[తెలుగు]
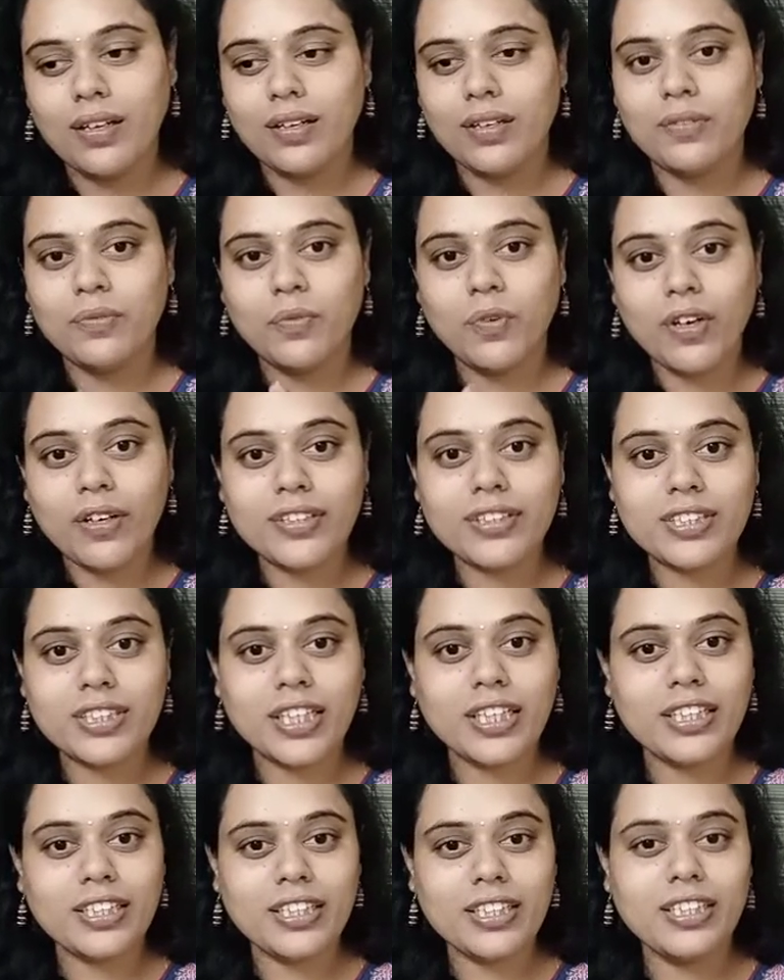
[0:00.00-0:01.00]
వర్డ్స్
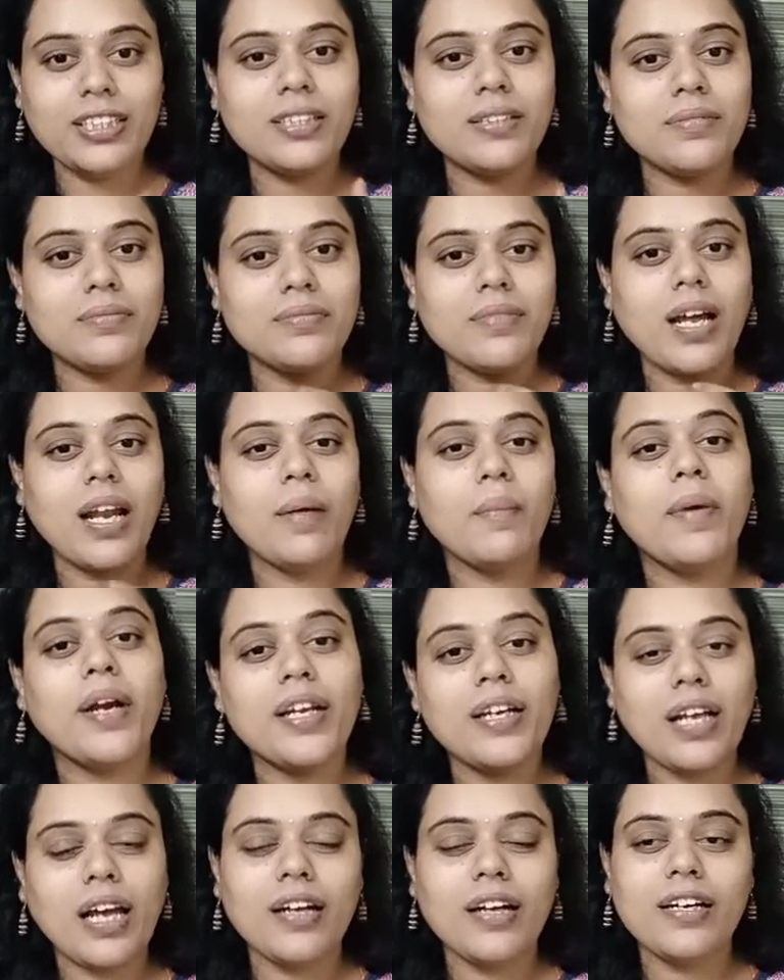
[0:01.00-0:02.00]
అనేది అలా
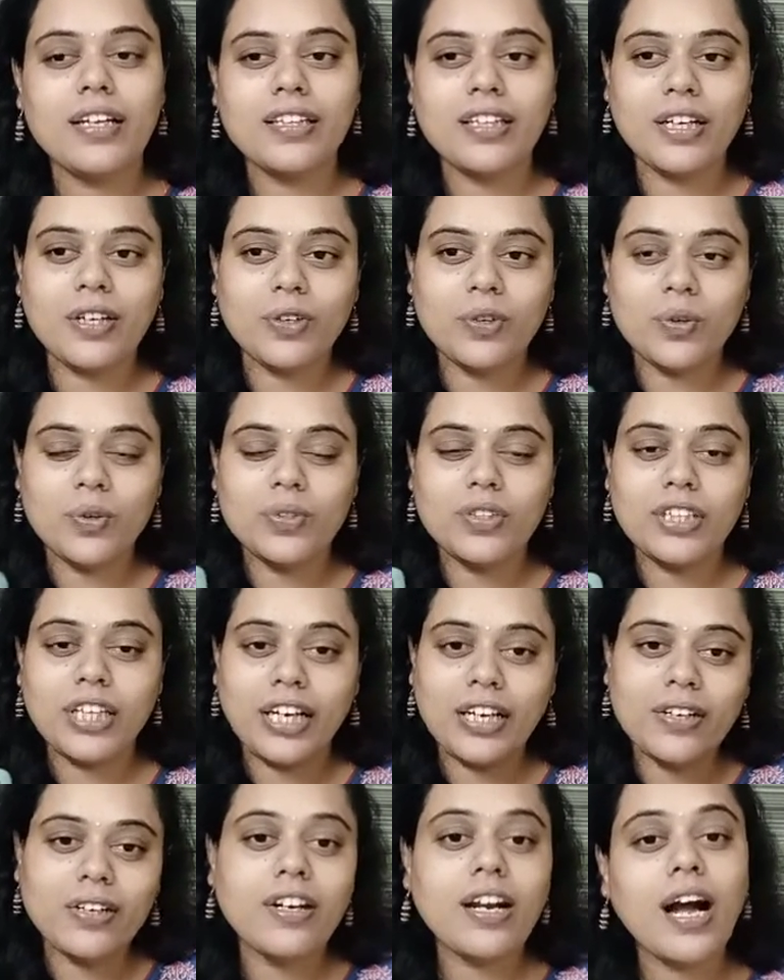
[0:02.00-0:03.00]
బయట అంటే తనకు
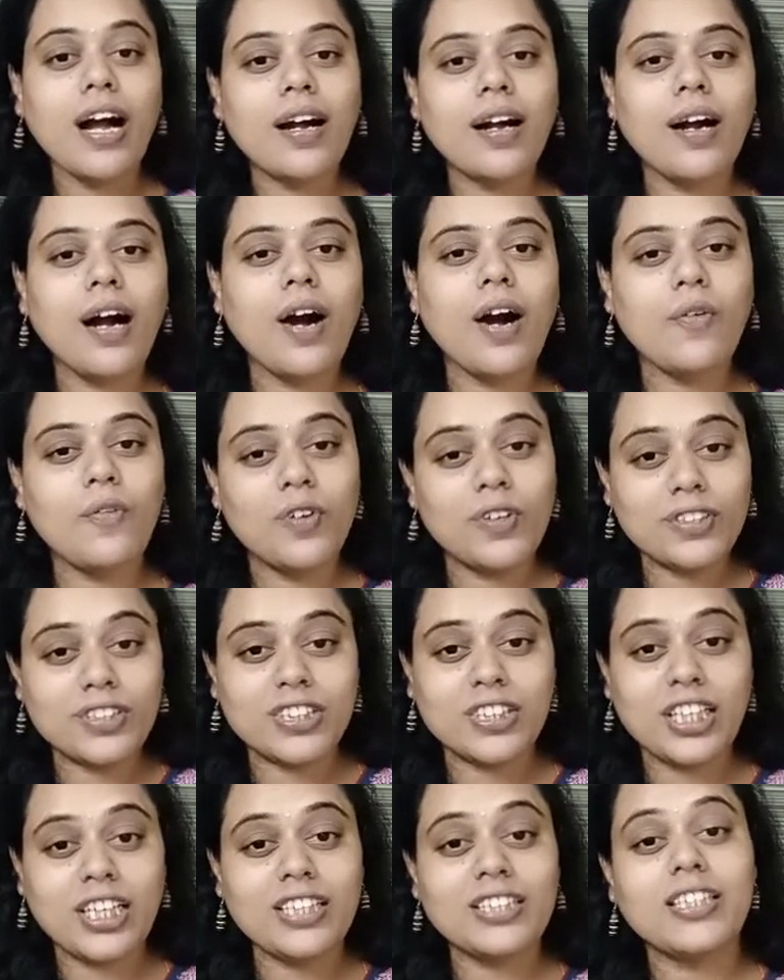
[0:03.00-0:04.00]
తెలుగు రాక వర్డ్స్
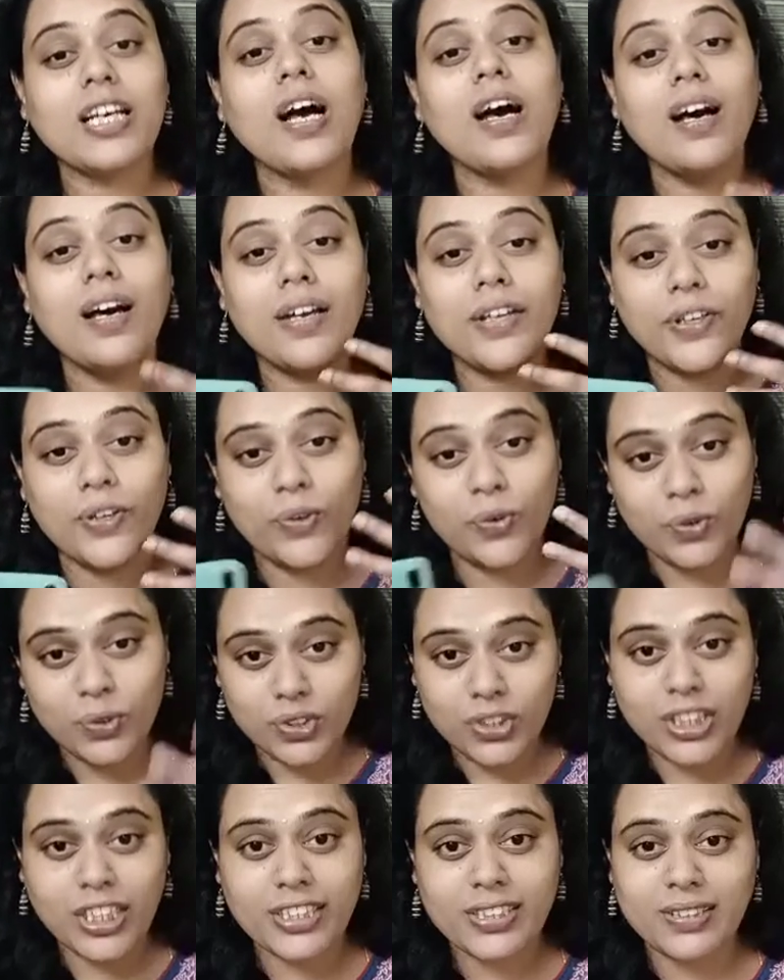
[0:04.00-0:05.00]
తెలుసా యూజ్
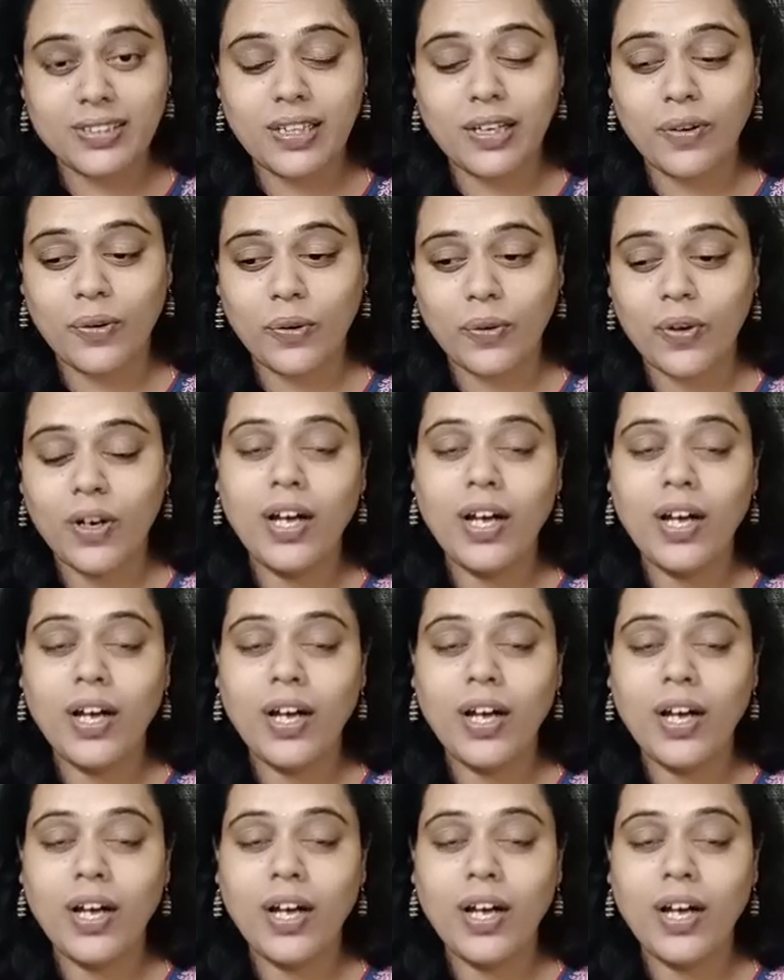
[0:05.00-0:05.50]
చేస్తారో